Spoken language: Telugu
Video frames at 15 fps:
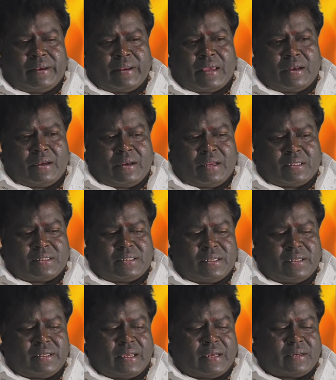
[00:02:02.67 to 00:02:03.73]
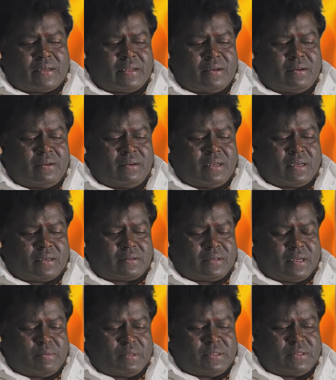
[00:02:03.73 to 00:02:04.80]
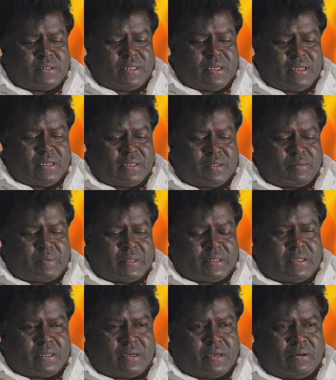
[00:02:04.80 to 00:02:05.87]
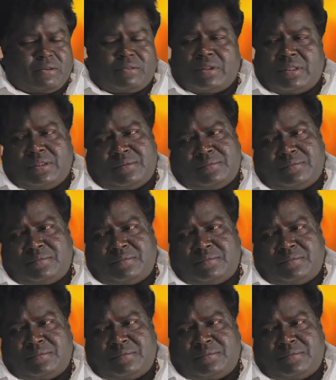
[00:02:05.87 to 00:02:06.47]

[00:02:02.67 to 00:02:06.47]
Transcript: ఎన్నాళ్ళ నా సీనియారిటీలో నాకు లభించిన పెద్ద గౌరవం అది